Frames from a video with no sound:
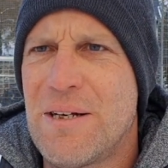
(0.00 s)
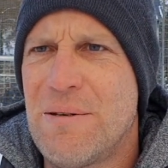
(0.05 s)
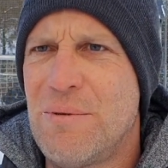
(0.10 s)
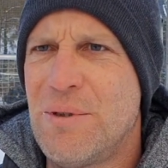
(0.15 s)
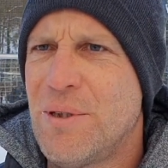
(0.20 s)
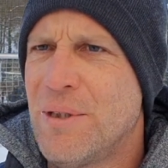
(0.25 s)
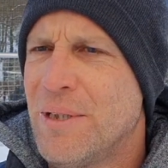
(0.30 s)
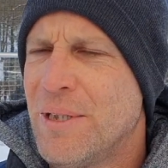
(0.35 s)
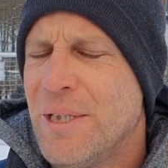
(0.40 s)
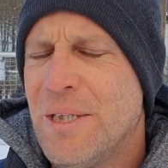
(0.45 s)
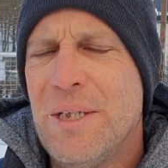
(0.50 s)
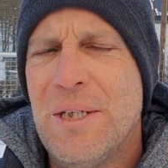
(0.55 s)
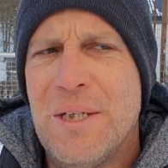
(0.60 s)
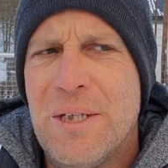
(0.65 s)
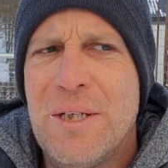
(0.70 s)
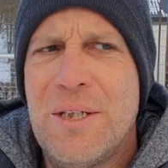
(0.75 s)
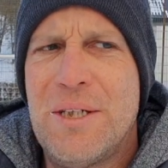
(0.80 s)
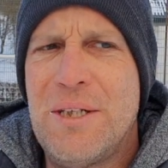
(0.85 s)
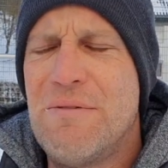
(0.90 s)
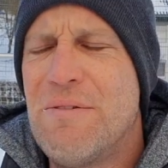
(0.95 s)
Aber
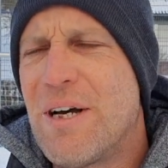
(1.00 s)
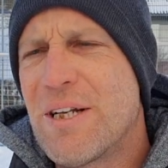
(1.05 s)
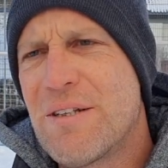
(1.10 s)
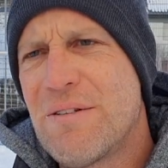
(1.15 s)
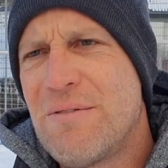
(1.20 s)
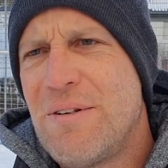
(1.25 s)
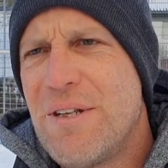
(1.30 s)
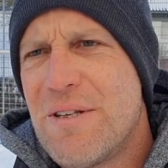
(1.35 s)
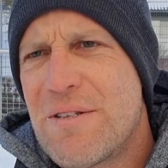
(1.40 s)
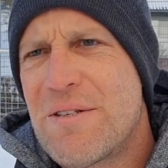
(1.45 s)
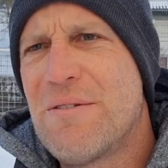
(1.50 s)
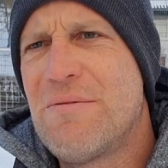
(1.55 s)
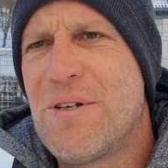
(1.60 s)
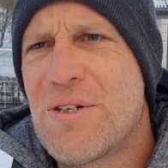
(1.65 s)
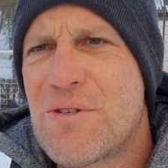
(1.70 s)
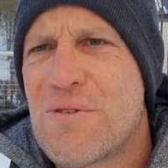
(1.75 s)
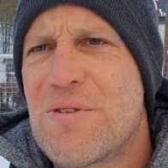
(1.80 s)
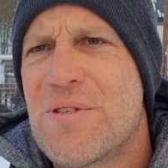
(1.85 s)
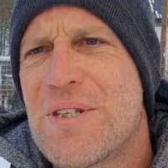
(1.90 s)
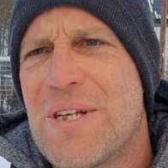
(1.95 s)
die Warteliste
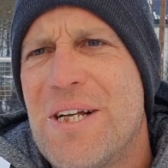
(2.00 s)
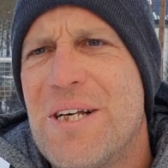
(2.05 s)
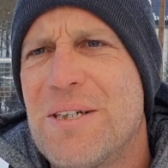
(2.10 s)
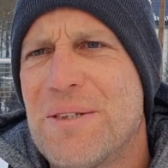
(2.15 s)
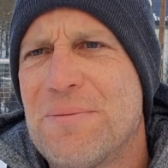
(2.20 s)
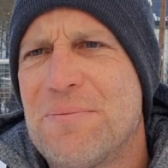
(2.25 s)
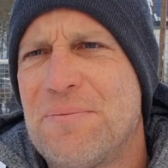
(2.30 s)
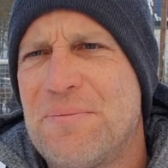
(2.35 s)
war schon sehr lang.